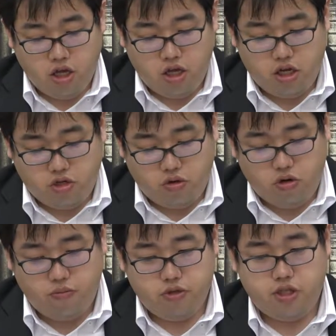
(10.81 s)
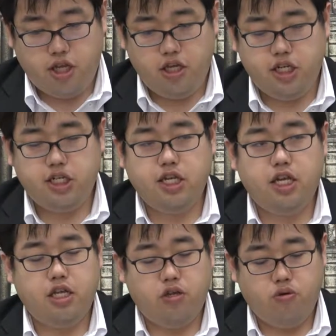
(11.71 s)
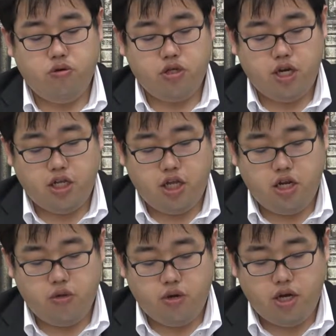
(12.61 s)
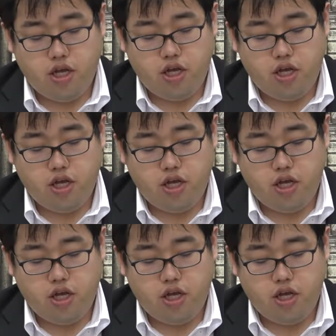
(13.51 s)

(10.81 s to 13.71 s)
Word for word: えー、小論文前期試験で導入されているのは、